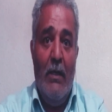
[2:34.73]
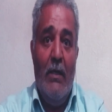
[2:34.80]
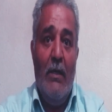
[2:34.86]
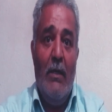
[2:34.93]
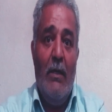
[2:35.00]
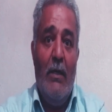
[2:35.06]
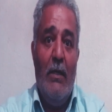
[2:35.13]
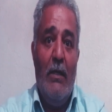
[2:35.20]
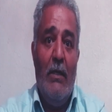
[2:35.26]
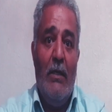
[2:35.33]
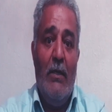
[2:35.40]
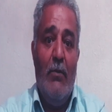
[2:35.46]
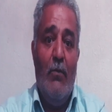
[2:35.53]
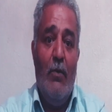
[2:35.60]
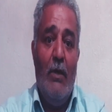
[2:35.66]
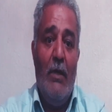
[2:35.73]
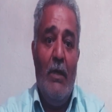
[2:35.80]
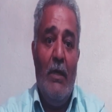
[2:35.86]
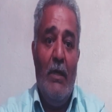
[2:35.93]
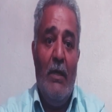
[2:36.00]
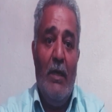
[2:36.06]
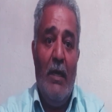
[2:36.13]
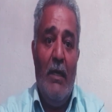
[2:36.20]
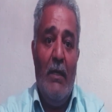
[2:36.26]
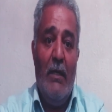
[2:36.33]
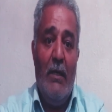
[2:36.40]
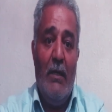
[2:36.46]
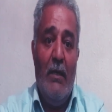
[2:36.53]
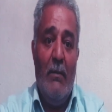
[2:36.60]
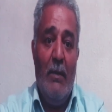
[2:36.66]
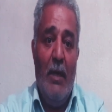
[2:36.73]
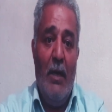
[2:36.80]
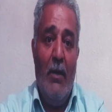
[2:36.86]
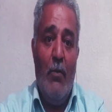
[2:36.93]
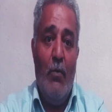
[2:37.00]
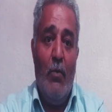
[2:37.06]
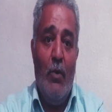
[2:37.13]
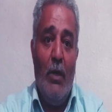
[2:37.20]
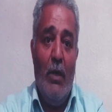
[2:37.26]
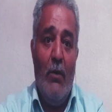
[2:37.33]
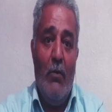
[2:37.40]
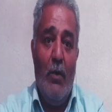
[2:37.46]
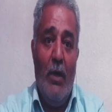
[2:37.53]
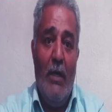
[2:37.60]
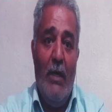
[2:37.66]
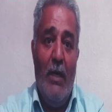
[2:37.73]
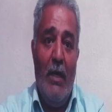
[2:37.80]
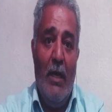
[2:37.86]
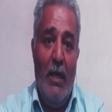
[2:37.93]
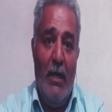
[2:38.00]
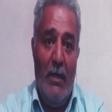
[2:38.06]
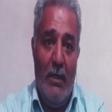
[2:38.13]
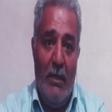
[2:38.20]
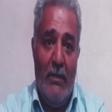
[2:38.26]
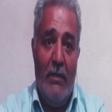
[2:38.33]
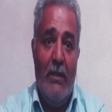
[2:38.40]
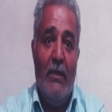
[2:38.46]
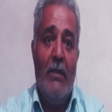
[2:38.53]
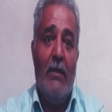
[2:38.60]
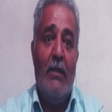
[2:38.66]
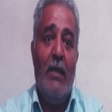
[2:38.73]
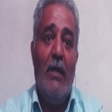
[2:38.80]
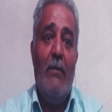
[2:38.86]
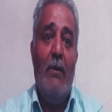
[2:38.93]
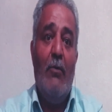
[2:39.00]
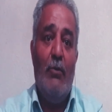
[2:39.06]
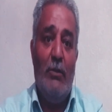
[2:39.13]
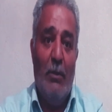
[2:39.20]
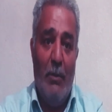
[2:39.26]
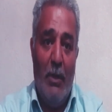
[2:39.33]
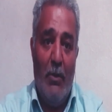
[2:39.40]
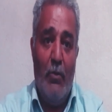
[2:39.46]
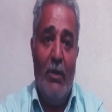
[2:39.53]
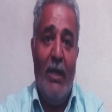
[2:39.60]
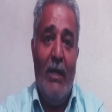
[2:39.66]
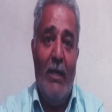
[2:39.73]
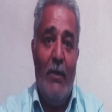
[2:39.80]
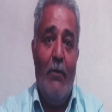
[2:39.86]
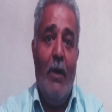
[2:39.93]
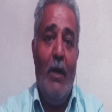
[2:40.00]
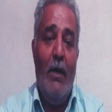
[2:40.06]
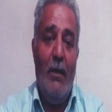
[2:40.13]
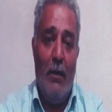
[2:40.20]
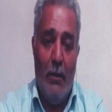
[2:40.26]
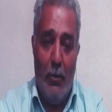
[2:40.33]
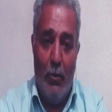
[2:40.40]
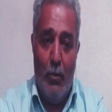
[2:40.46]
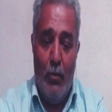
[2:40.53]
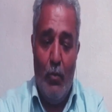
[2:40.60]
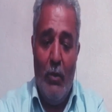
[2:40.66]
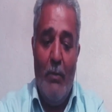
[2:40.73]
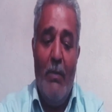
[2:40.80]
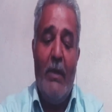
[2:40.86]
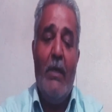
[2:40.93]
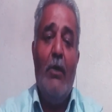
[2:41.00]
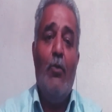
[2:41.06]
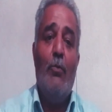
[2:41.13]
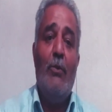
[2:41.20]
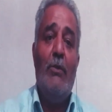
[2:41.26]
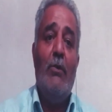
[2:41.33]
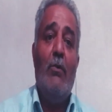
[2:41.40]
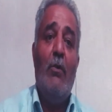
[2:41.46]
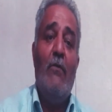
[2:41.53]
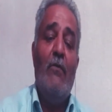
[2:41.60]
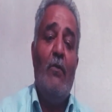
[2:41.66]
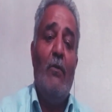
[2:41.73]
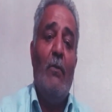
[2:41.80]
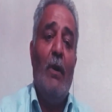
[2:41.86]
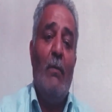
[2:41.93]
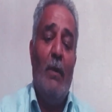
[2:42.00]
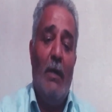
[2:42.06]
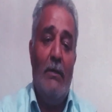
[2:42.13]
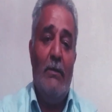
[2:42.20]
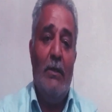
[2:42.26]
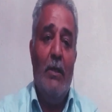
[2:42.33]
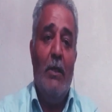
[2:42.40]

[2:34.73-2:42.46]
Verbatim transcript: آه، اللي هو يعني قمع أو, أو أنهى حالة الانقلاب أو التمرد عليه وعلى أخوه لما كانوا بالتوافق مع بعض